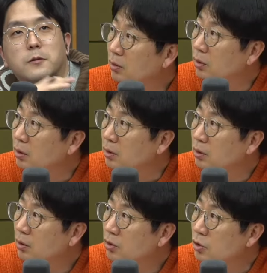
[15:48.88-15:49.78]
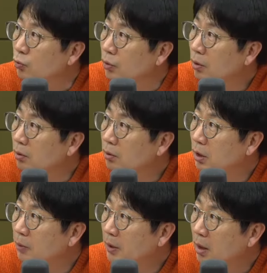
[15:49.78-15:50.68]
것들이 느껴지고요. 네. 그
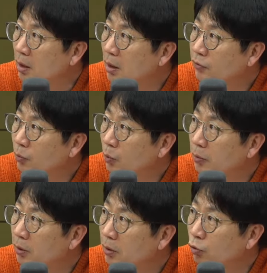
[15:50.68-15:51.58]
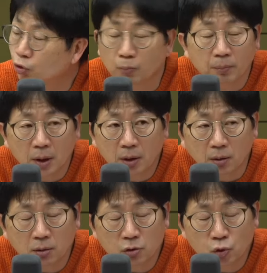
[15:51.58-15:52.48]
다음에 가까이서 보면은 눈매의
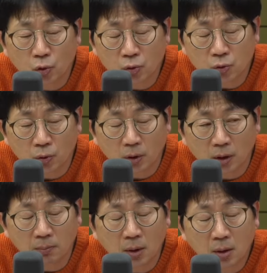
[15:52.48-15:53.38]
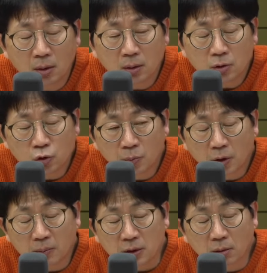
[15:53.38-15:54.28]
어떤 초롱초롱함, 음.
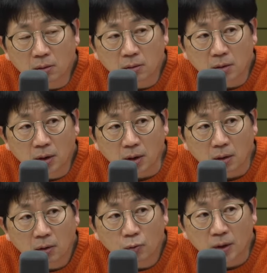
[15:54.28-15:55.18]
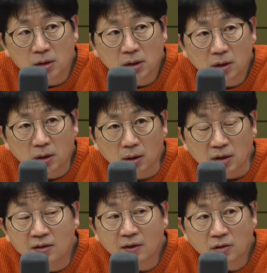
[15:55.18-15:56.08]
총명함 이런 것들이 굉장히
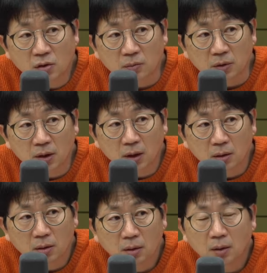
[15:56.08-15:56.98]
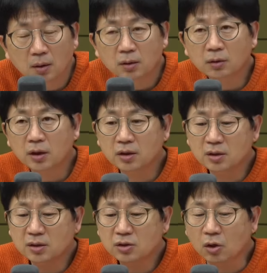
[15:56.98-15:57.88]
인상적입니다. 네. 그런데
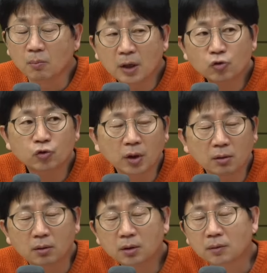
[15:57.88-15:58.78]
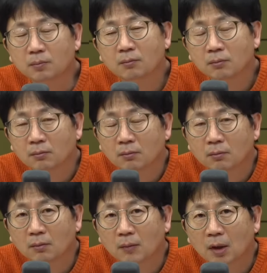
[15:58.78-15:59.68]
정말 중요한 거는 예.
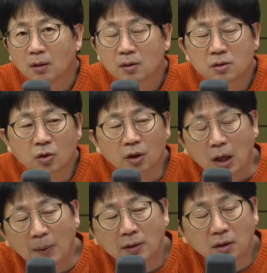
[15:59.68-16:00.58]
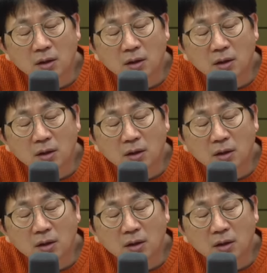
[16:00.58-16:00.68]
저게 남아 있는 게